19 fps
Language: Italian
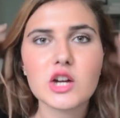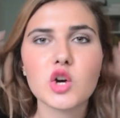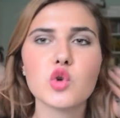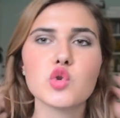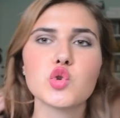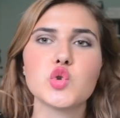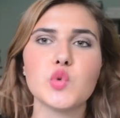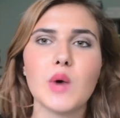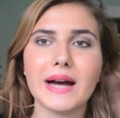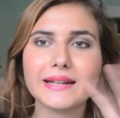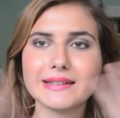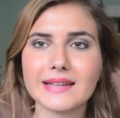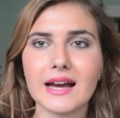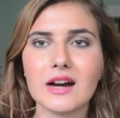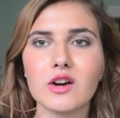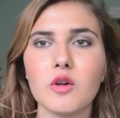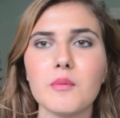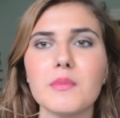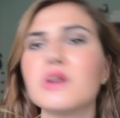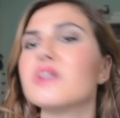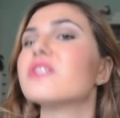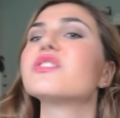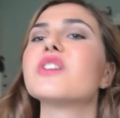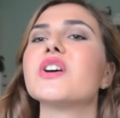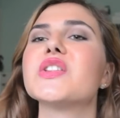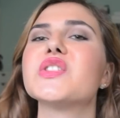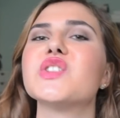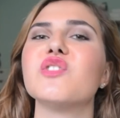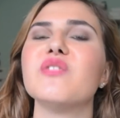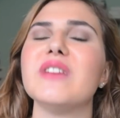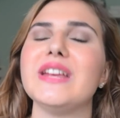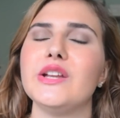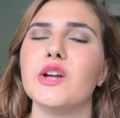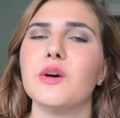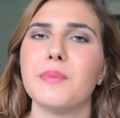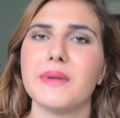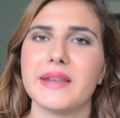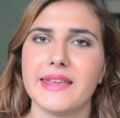conciata come lo scorso
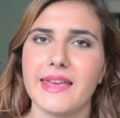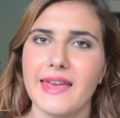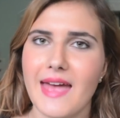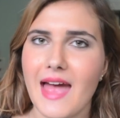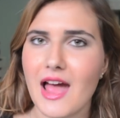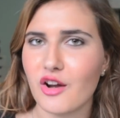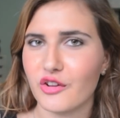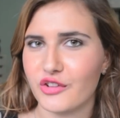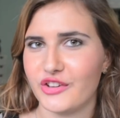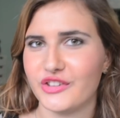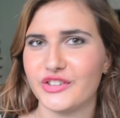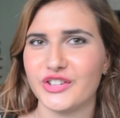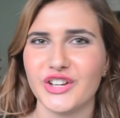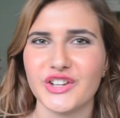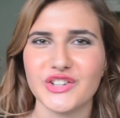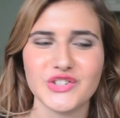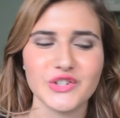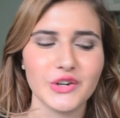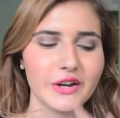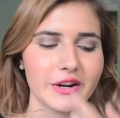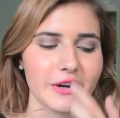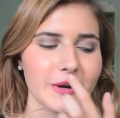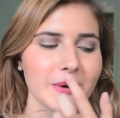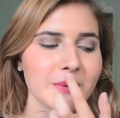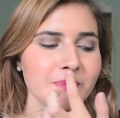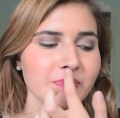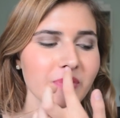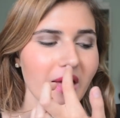video perché è lo stesso giorno